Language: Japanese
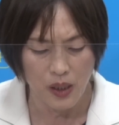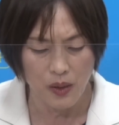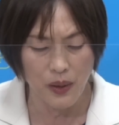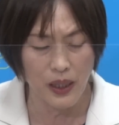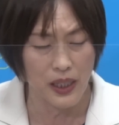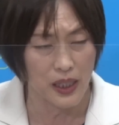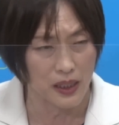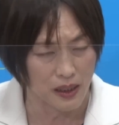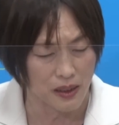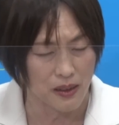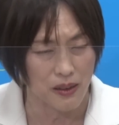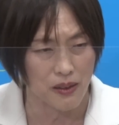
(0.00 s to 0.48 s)

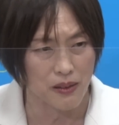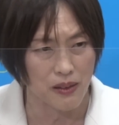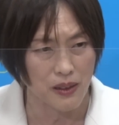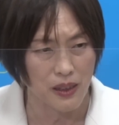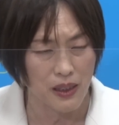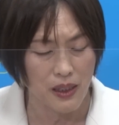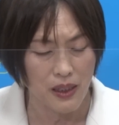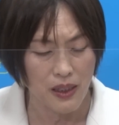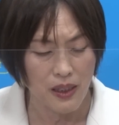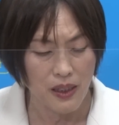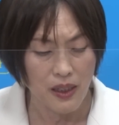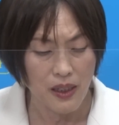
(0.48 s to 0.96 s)
わけです。
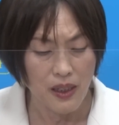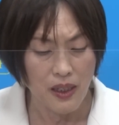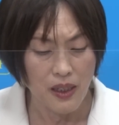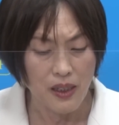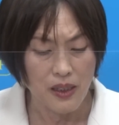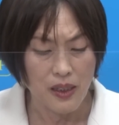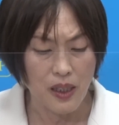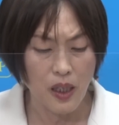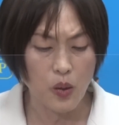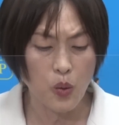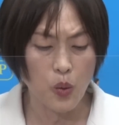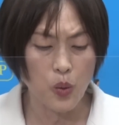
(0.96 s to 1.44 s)

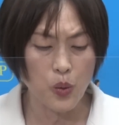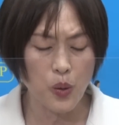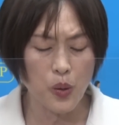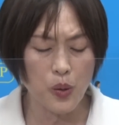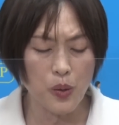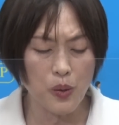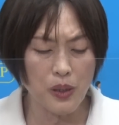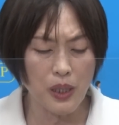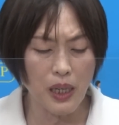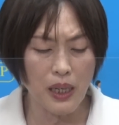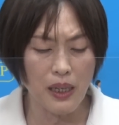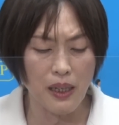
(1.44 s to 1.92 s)
でこの
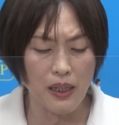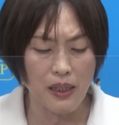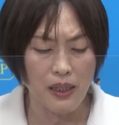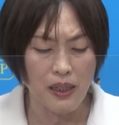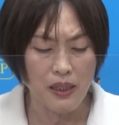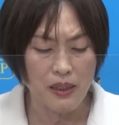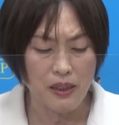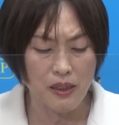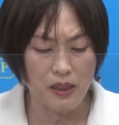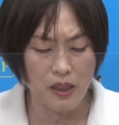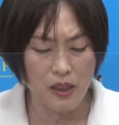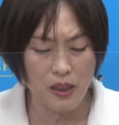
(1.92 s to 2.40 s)
よう
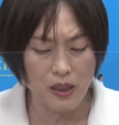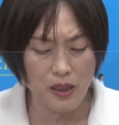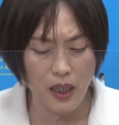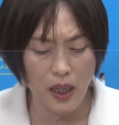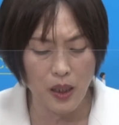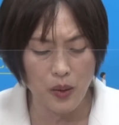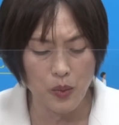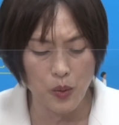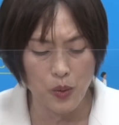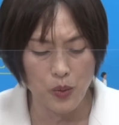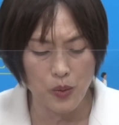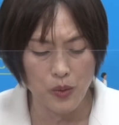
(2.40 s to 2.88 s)
な実
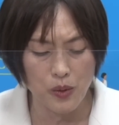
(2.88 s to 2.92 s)
態を